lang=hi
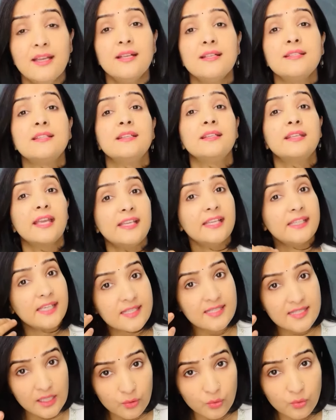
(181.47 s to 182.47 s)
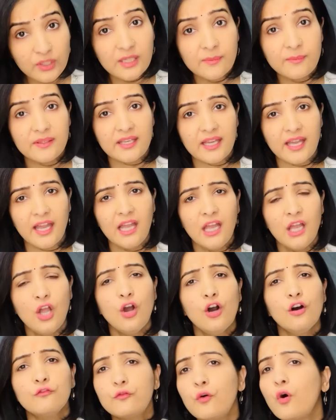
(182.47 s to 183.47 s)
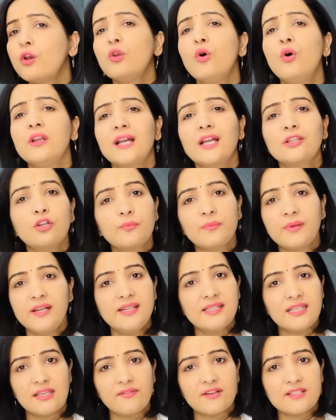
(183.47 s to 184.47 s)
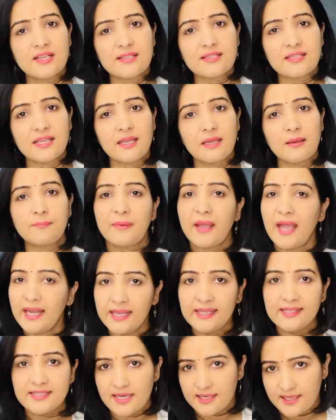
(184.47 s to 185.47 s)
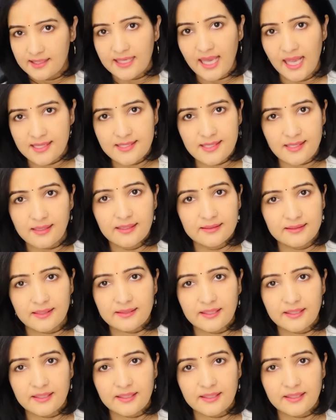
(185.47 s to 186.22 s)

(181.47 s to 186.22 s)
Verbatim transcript: जिनके लिए जरूरी भी है वो लोग या तो भीड़ की वजह से पहले ही जाना कैंसिल कर देते